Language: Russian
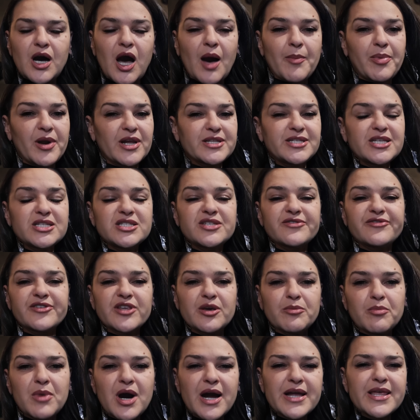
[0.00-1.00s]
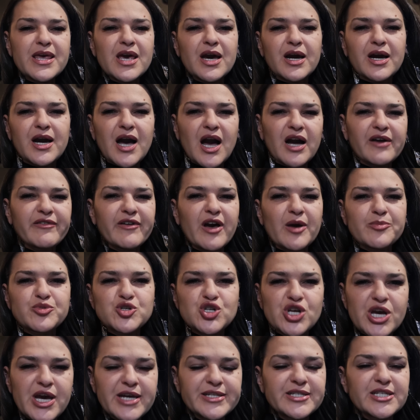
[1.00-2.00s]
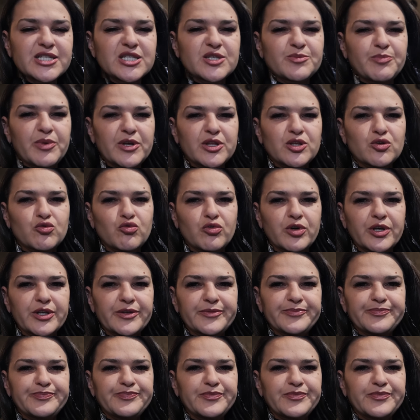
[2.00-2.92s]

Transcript: Обратите внимание, как вы общаетесь с подругой.